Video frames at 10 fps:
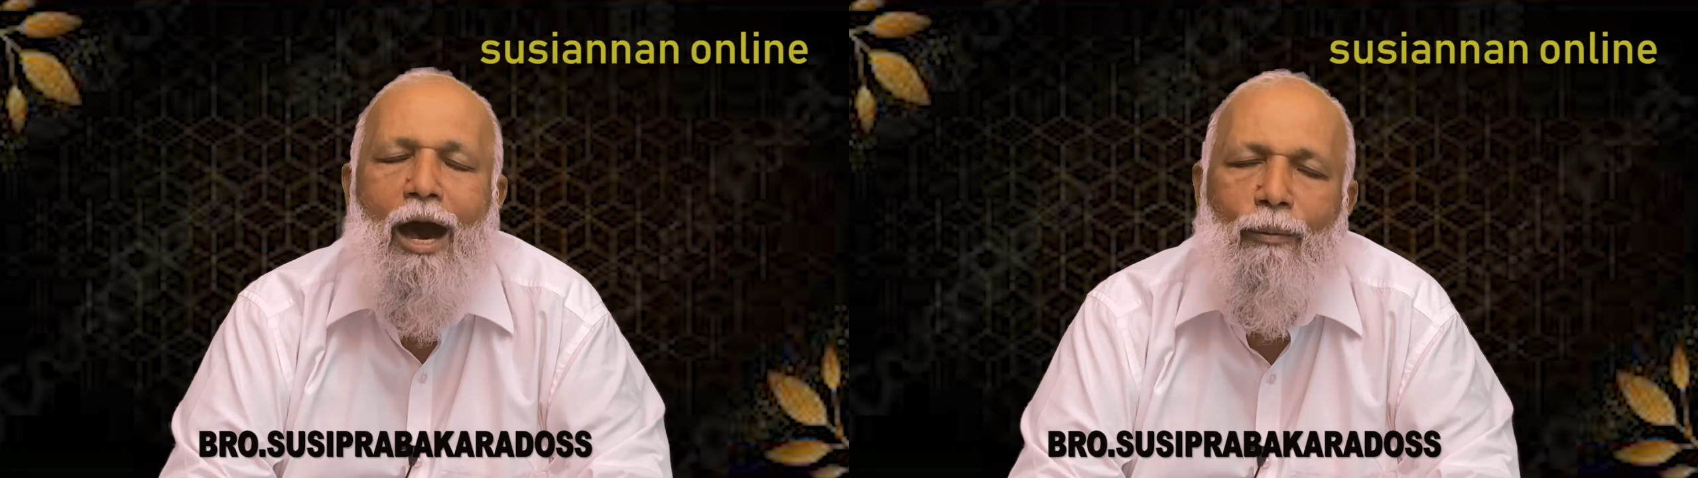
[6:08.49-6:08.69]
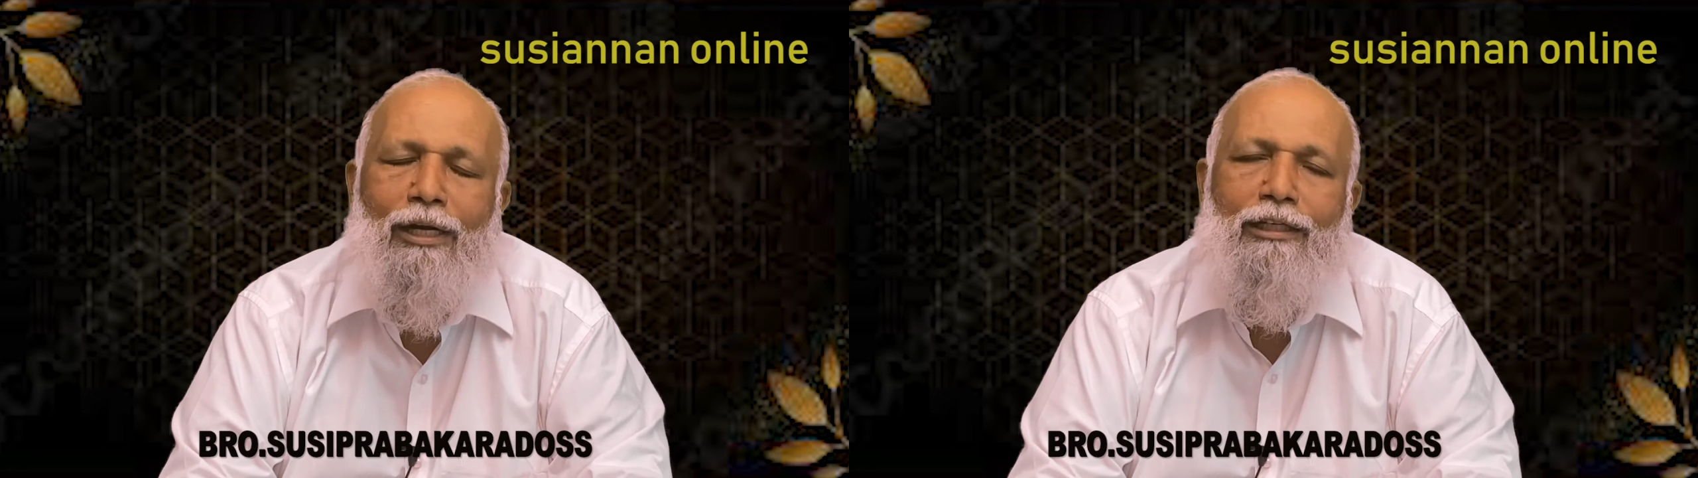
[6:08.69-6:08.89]

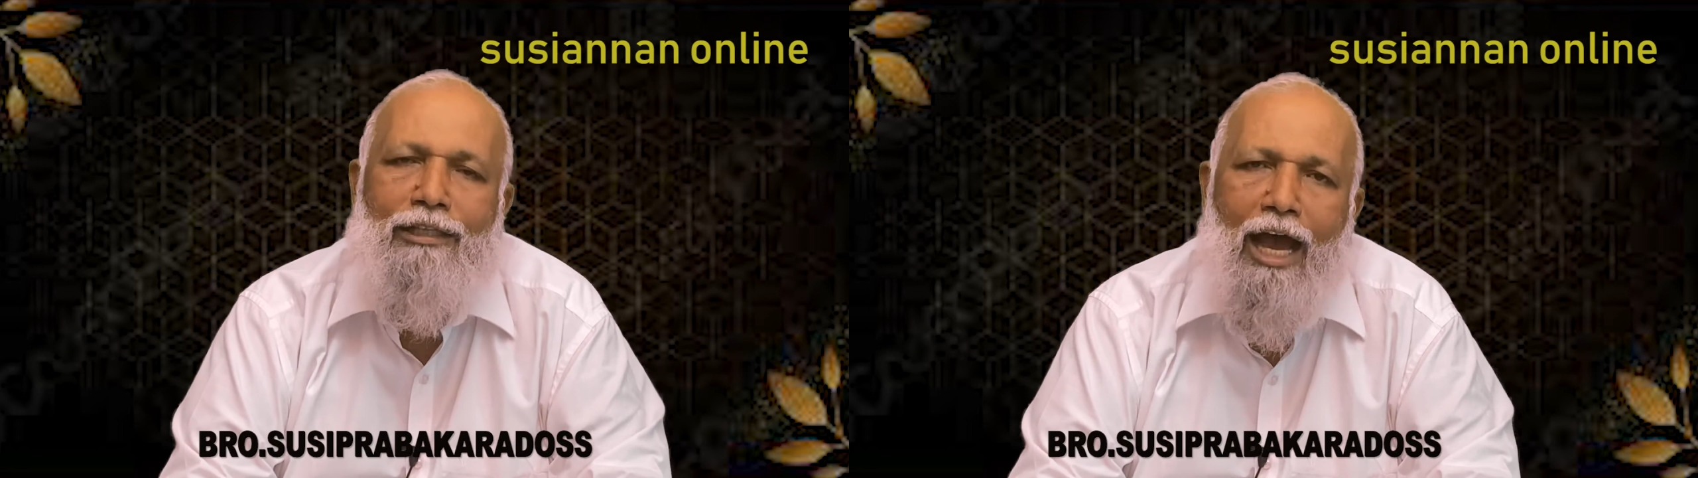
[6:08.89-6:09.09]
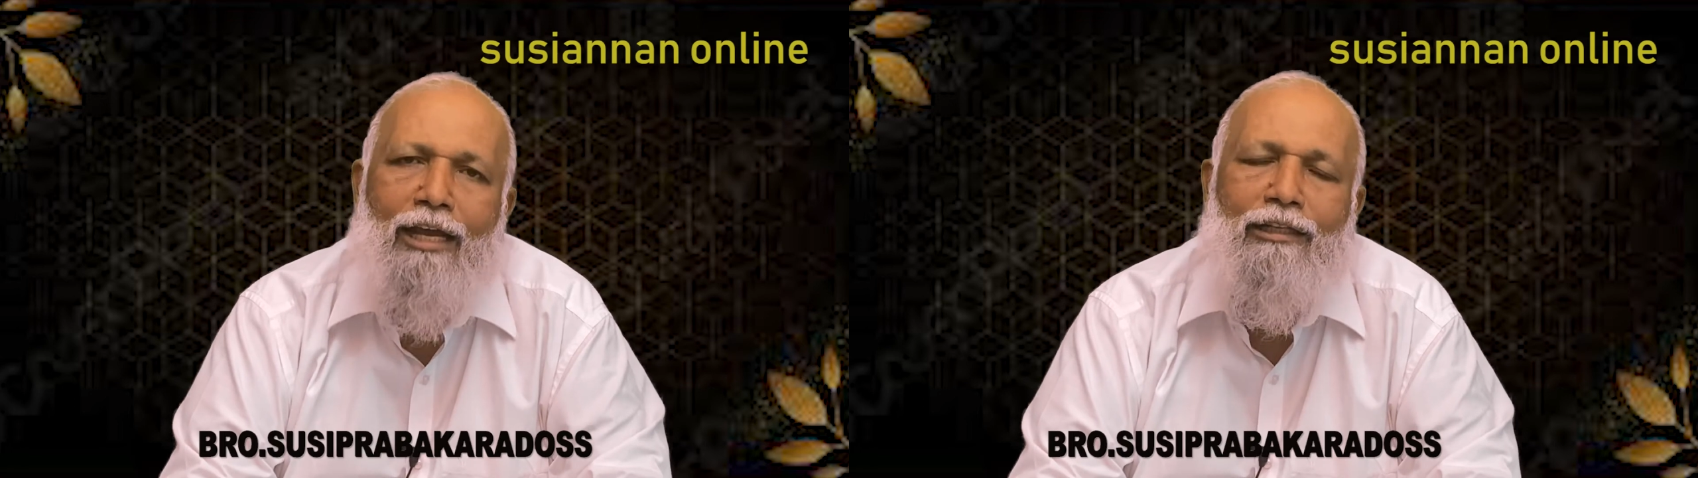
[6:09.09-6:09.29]
அவர்கள்
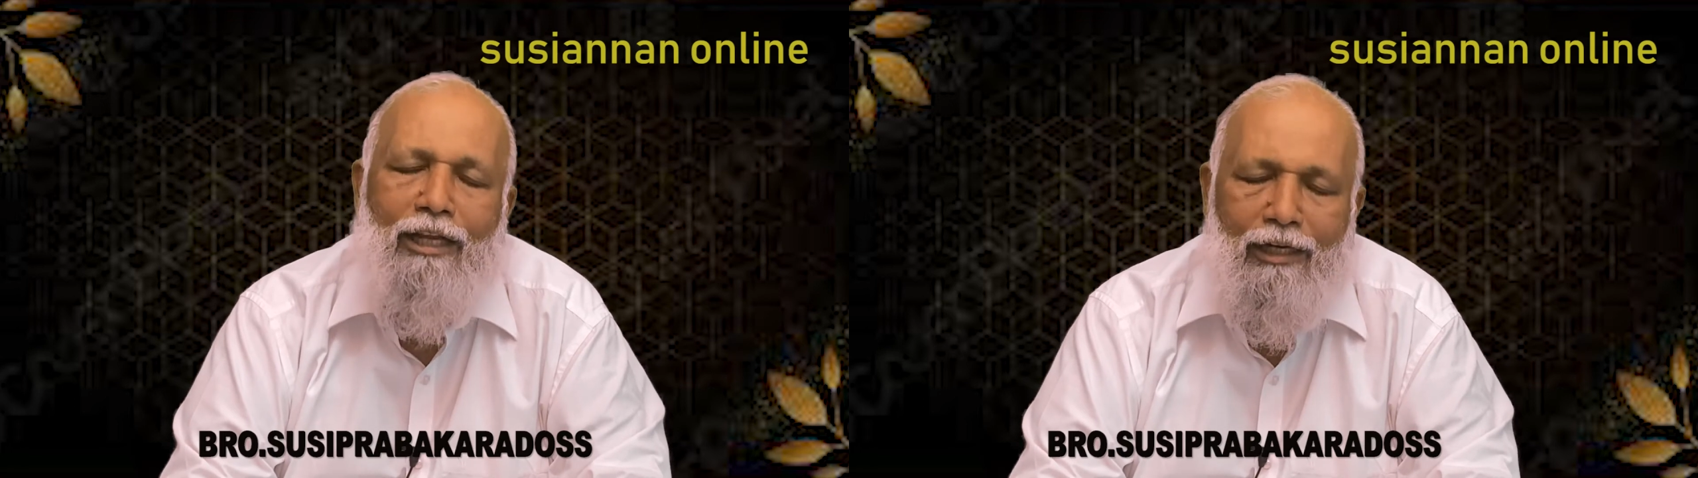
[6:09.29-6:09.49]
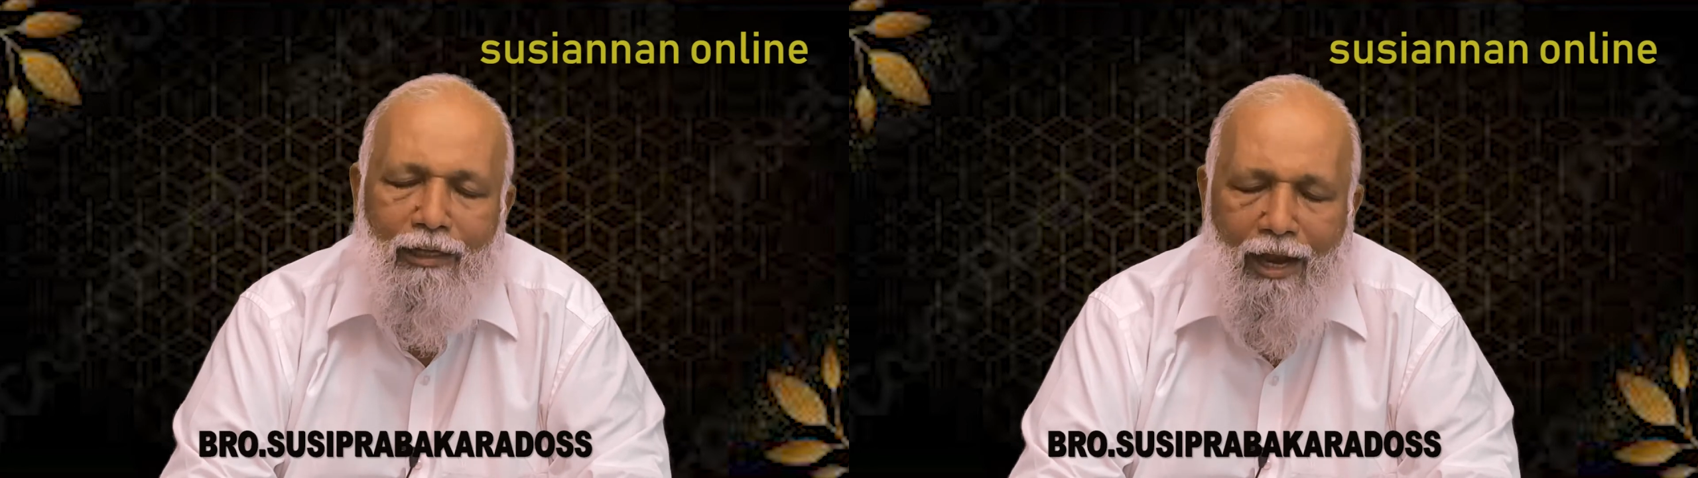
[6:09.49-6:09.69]

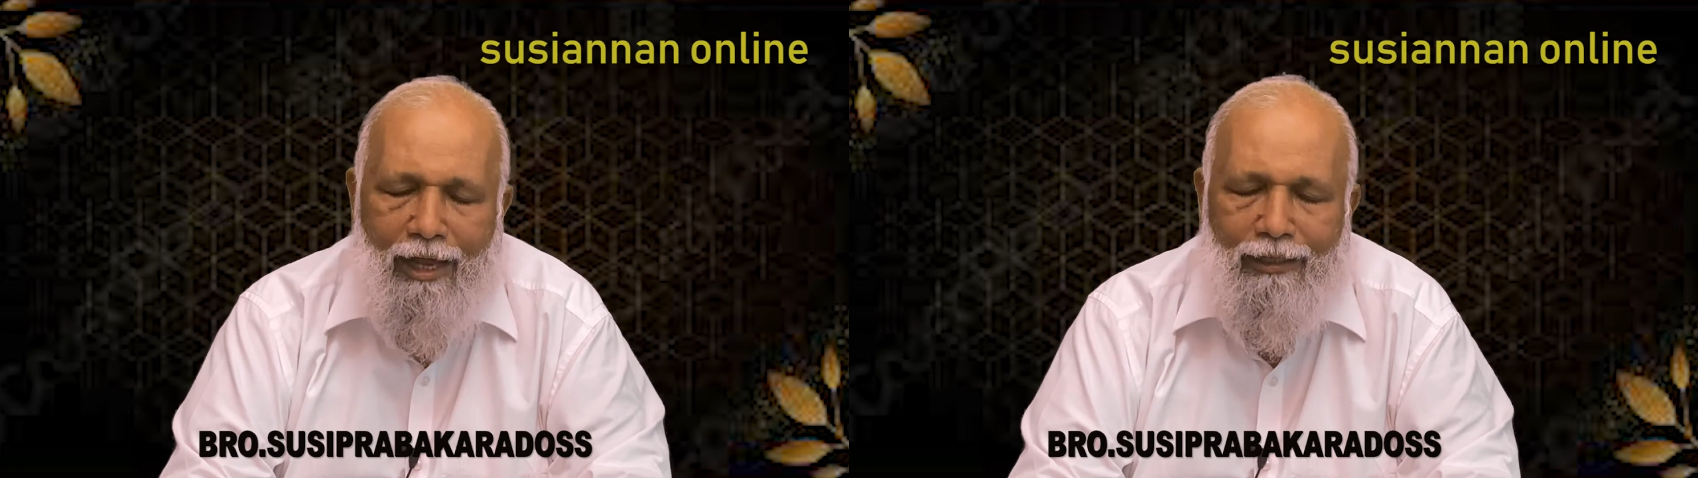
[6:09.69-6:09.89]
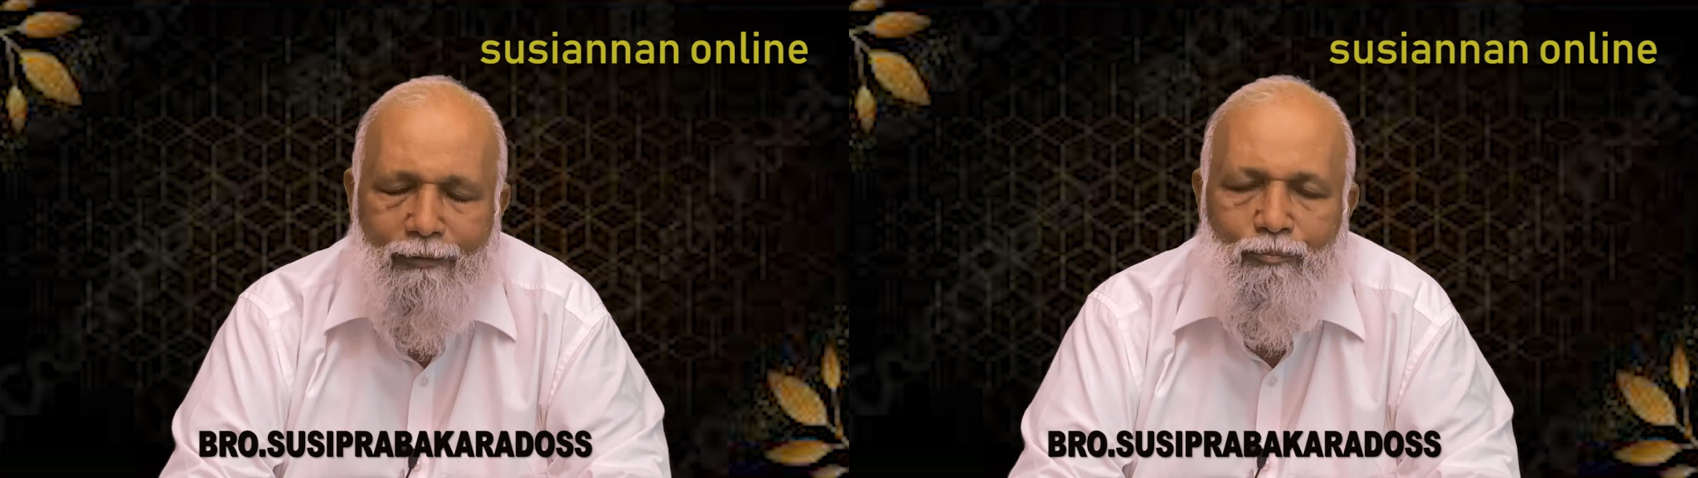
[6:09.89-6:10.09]

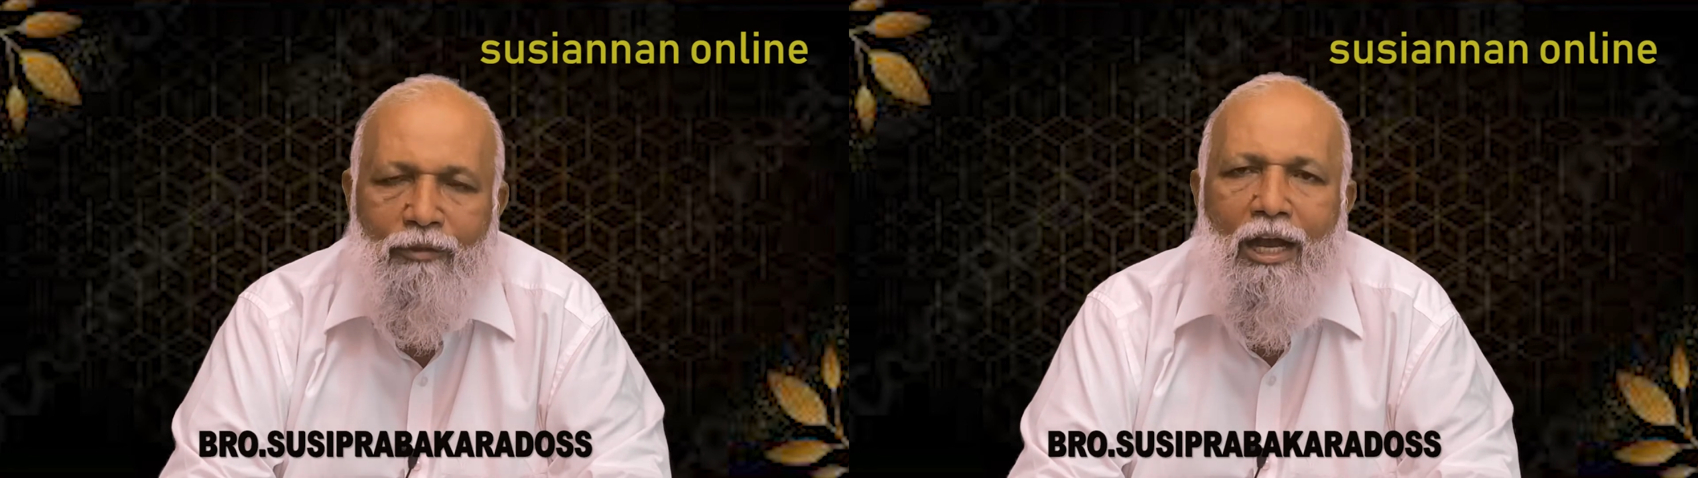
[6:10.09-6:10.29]
நியாய்ந்திருக்கிறார்கள்